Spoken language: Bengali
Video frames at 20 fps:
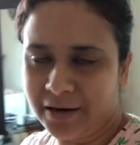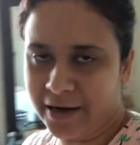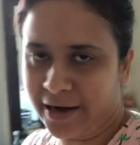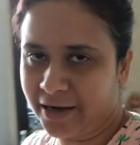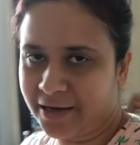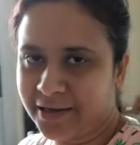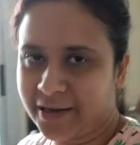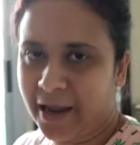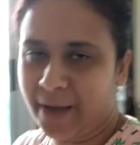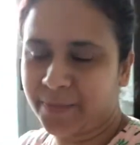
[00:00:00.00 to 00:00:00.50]

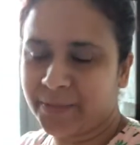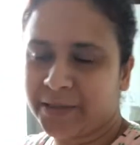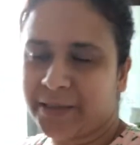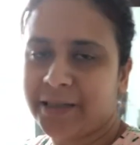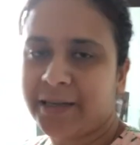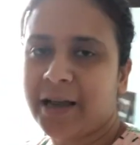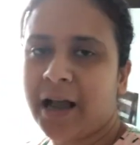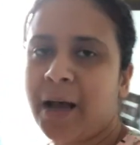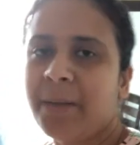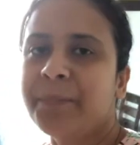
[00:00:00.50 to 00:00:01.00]
রেড
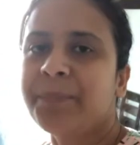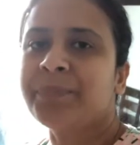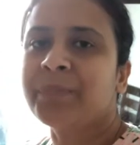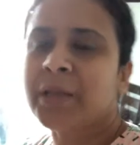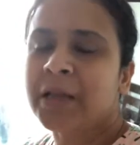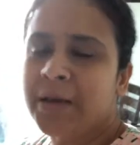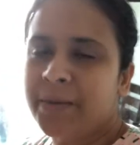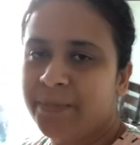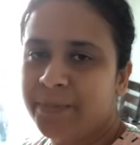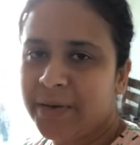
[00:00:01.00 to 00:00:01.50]
ক্যাপসিকাম
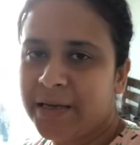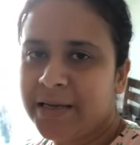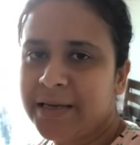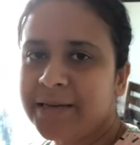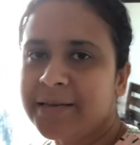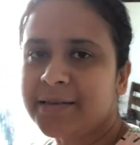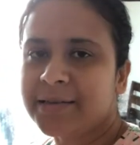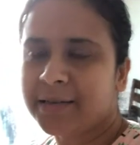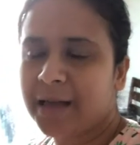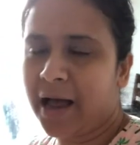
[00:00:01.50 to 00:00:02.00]

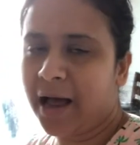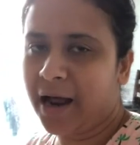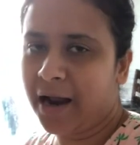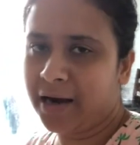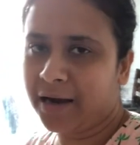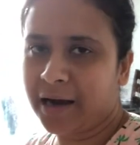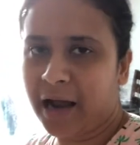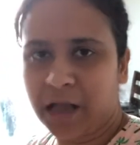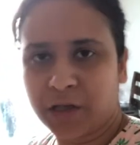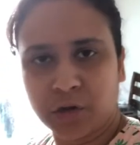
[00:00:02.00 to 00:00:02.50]
বিনস
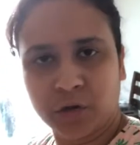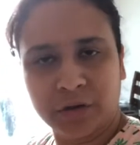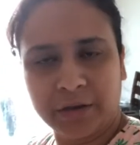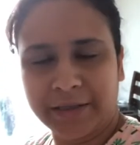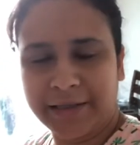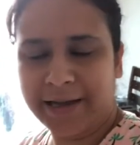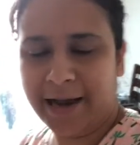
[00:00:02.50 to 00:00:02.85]
আর গাজর দিয়ে